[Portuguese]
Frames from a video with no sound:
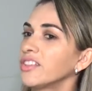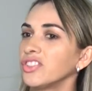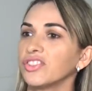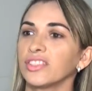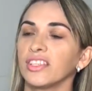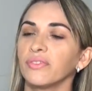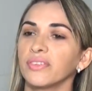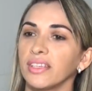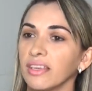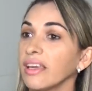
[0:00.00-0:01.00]
A gente teve
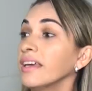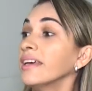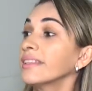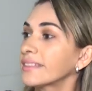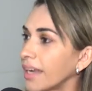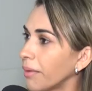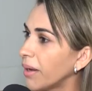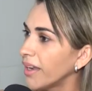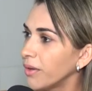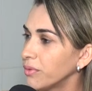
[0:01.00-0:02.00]
que
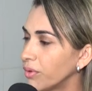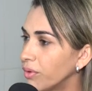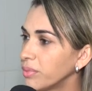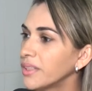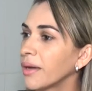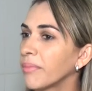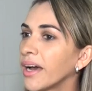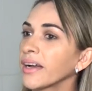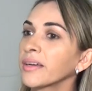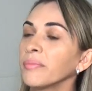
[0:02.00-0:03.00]
trabalhar o nome da
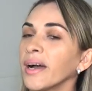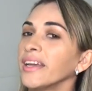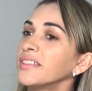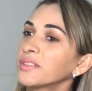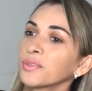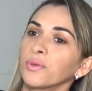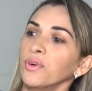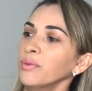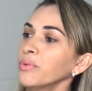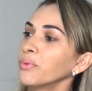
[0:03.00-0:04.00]
marca, mas
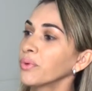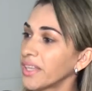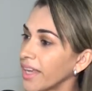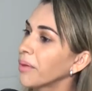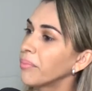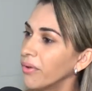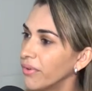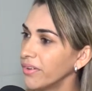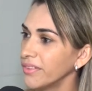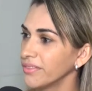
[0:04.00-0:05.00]
como o que é
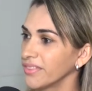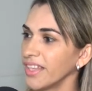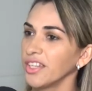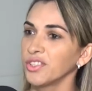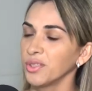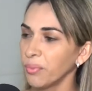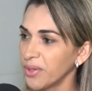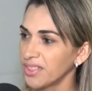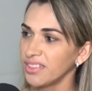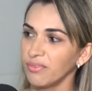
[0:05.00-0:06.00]
bom, a gente não
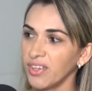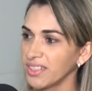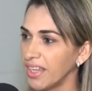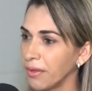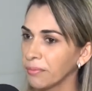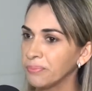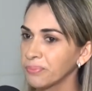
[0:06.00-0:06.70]
precisa fazer